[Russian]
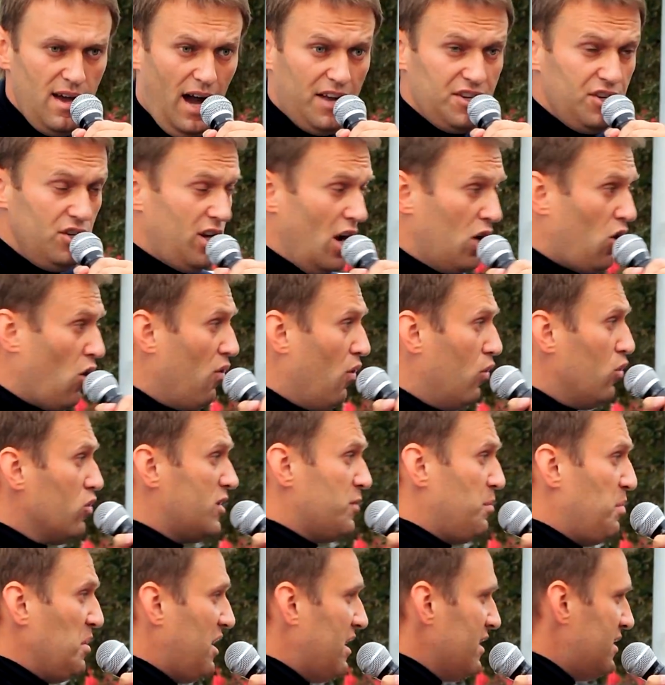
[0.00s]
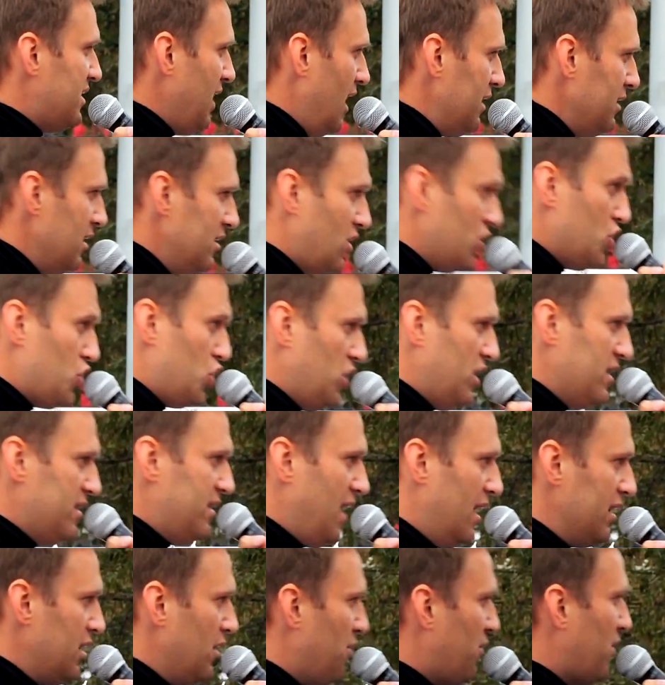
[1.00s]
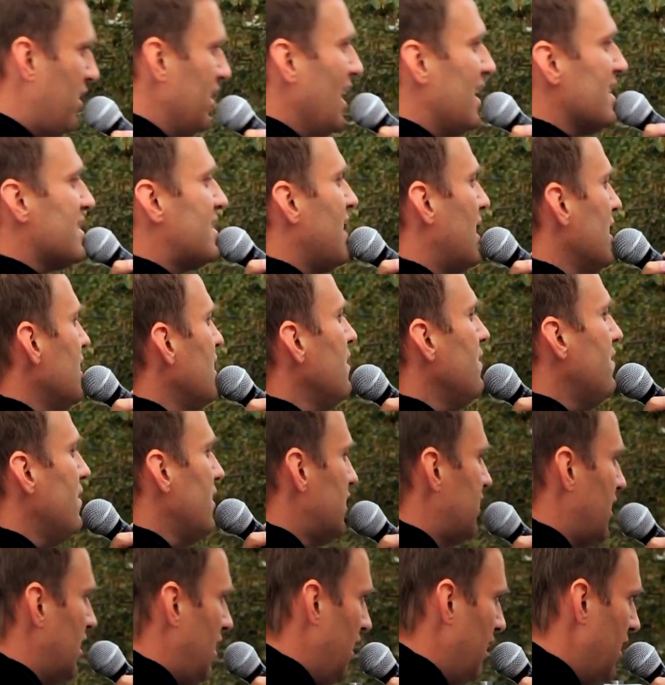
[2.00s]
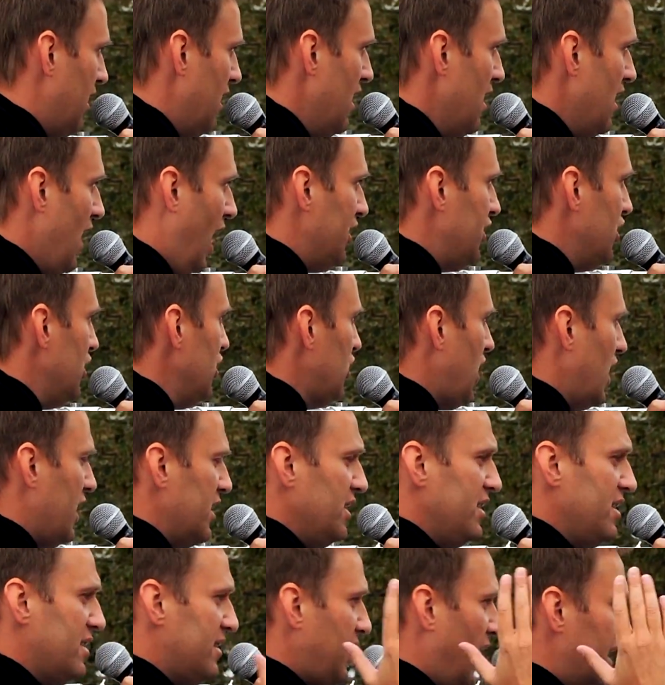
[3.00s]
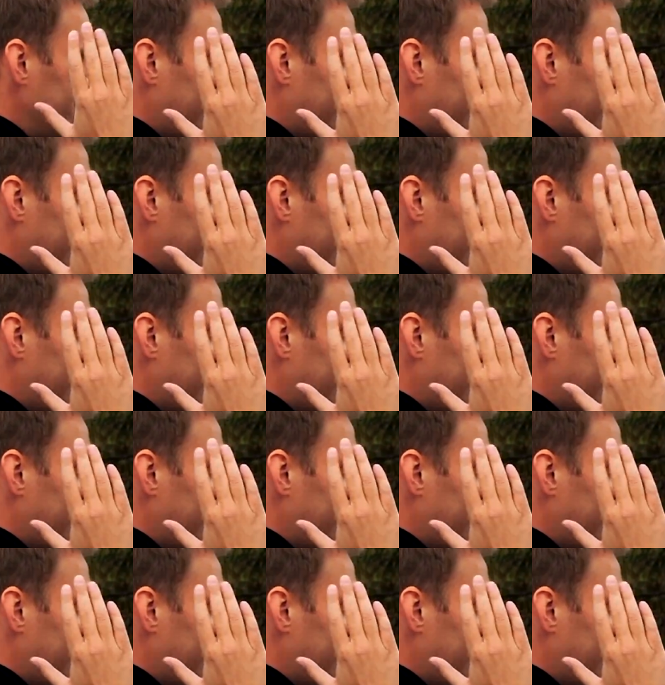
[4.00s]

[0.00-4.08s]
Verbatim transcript: Они никакого Узбекистана и Таджикистана в глаза не видели. Они никак не